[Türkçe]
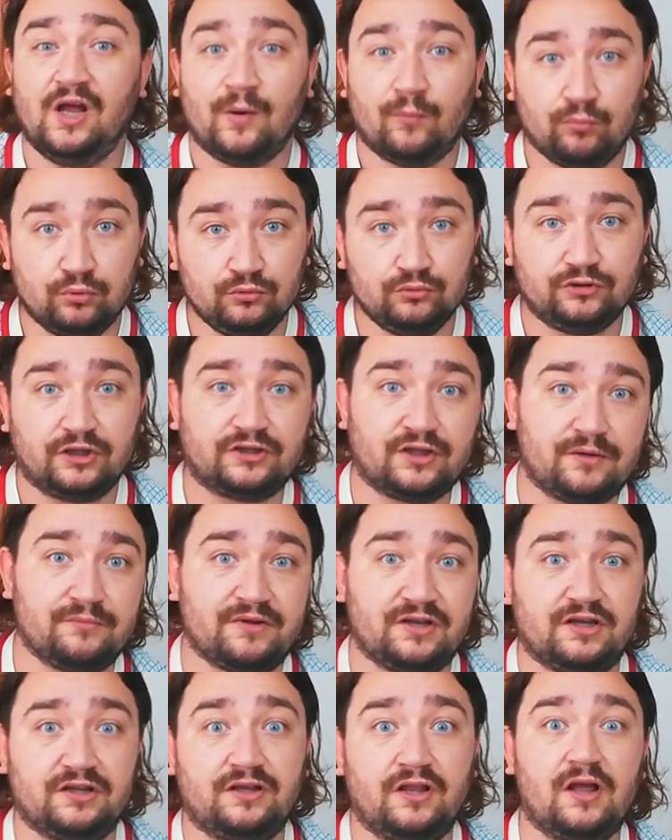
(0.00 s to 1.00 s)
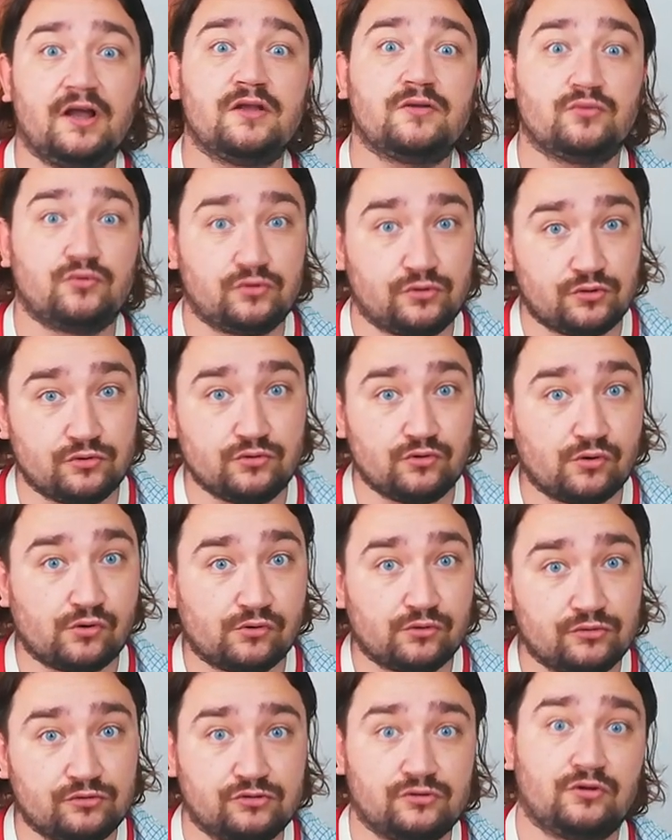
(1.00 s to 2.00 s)
Bunu da tabii ki de
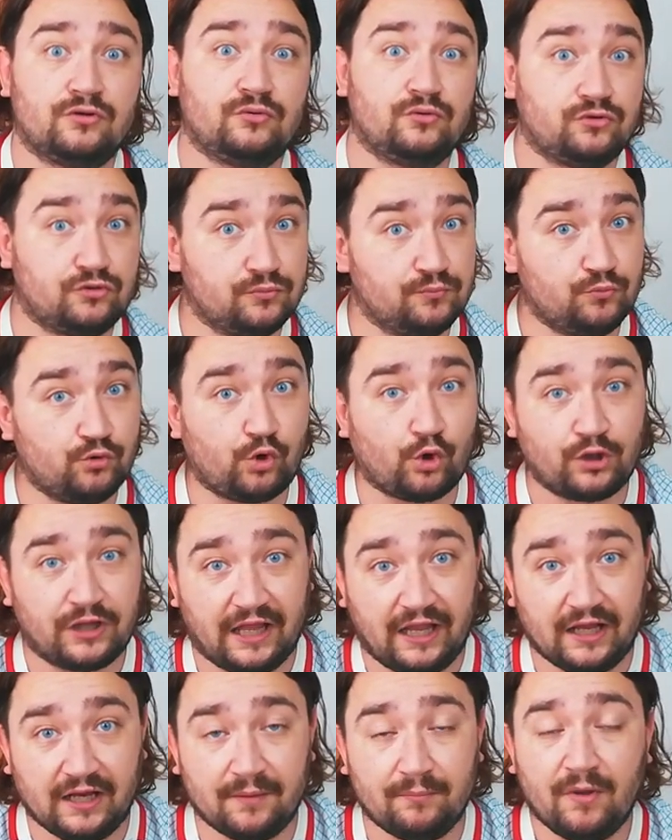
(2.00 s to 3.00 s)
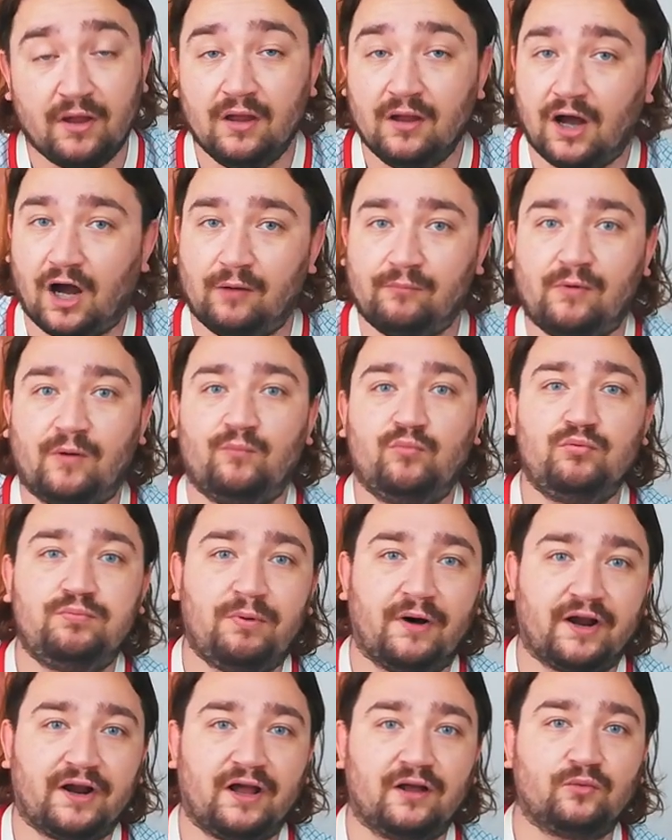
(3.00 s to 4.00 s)
düşünüyoruz. Düşünmüyor değilim. Ama bu
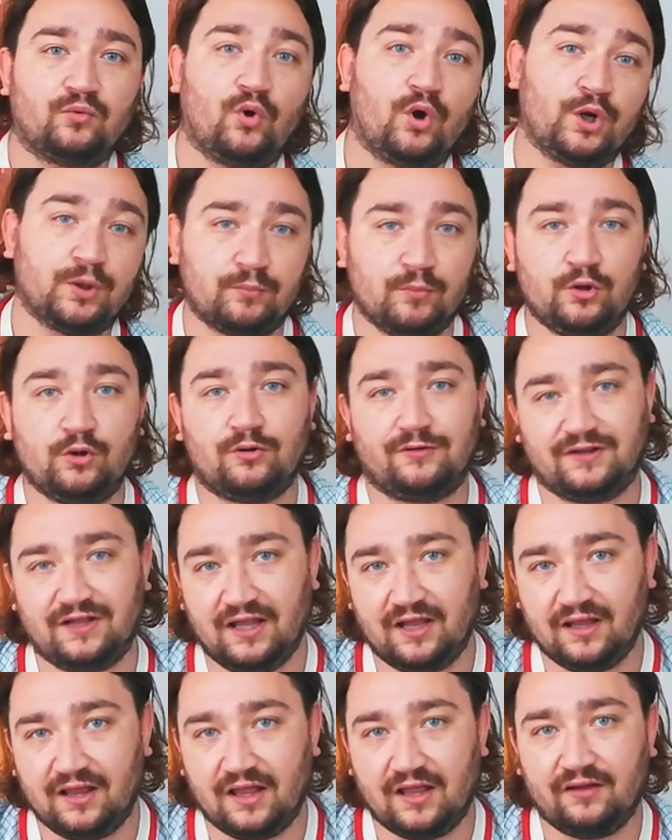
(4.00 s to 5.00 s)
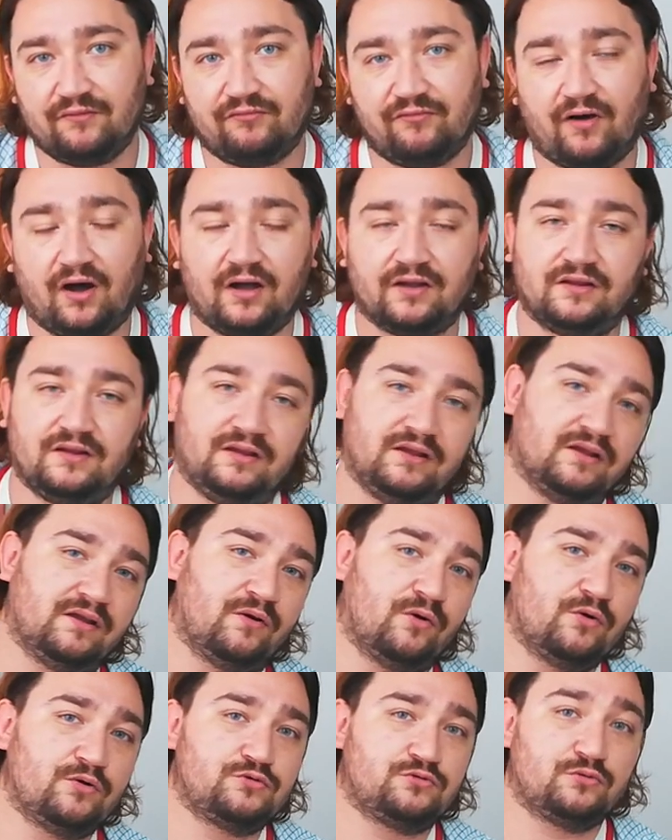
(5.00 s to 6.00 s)
para 4 milyon TL Fatih
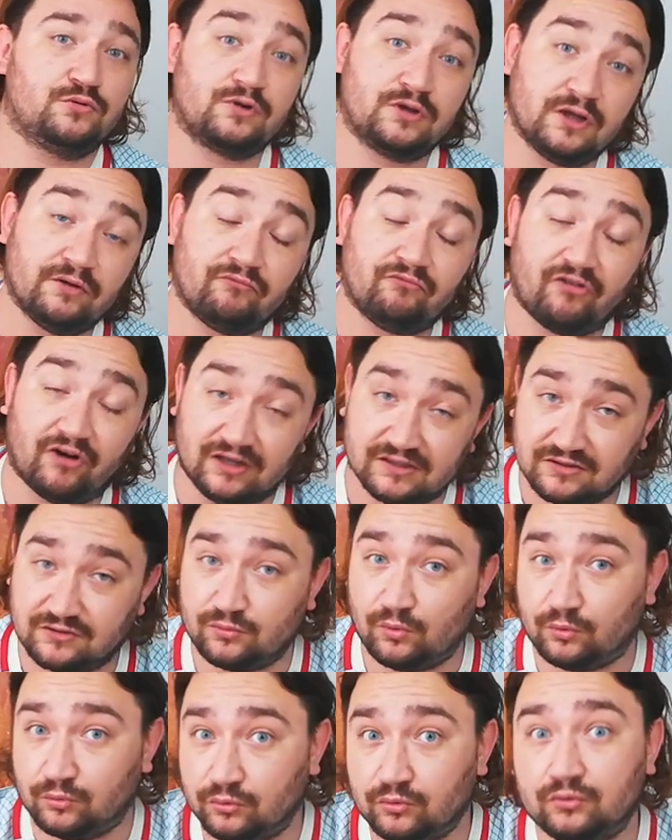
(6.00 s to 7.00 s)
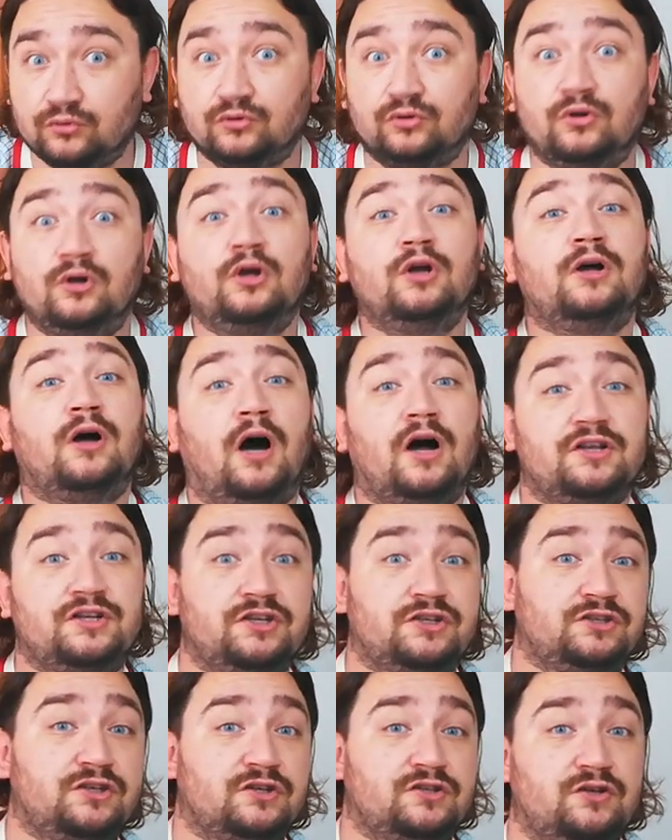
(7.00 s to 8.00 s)
Öztürk'e fazla olduğunu
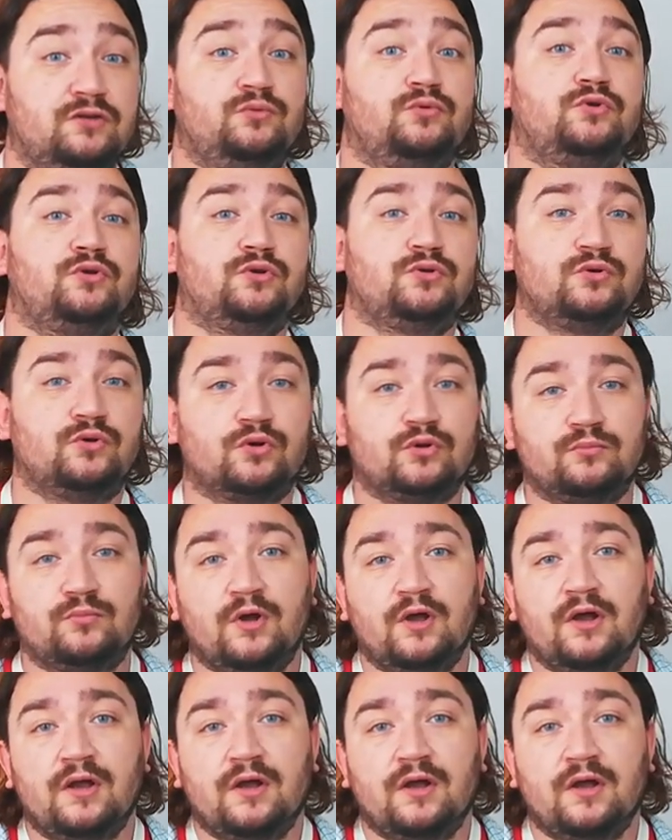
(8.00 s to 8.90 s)
açıkçası düşünüyorum.